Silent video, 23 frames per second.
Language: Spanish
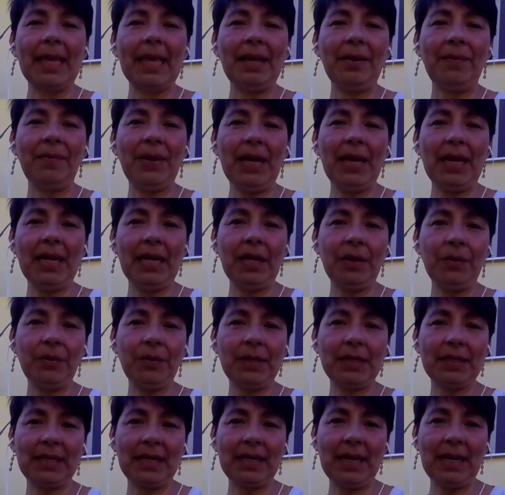Y viene
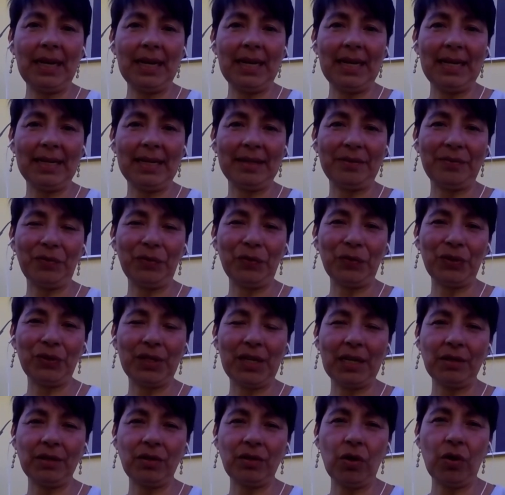nuestra
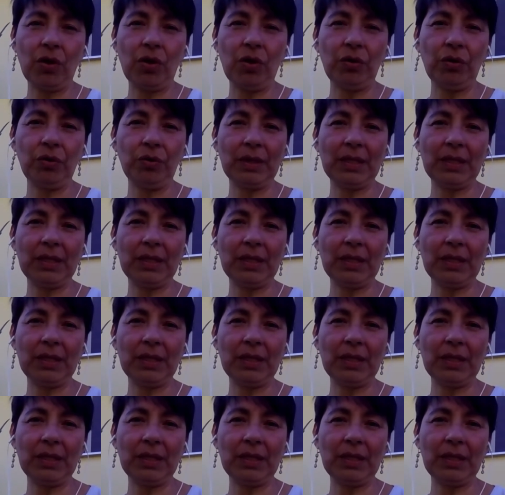frustración,